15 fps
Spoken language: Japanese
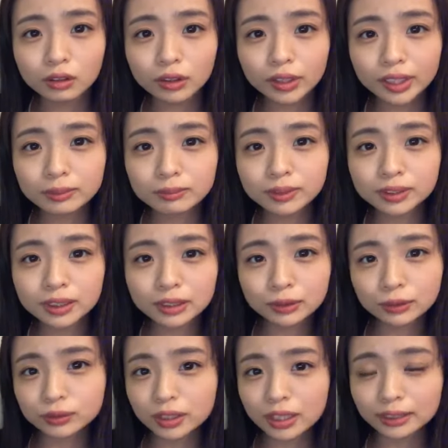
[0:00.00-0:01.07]
たらん三
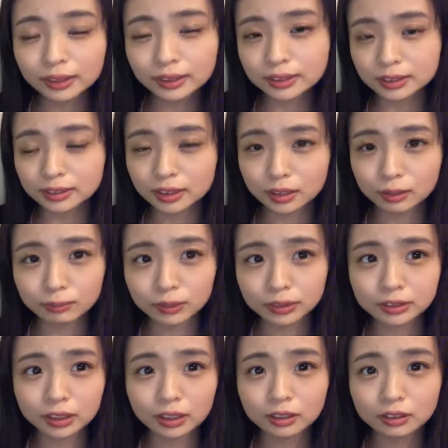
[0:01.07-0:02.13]
蔵さん二十歳になりま
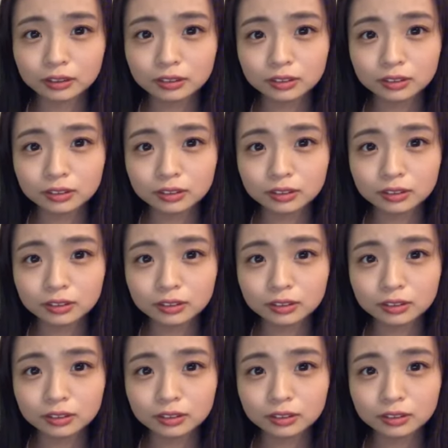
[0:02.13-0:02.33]
した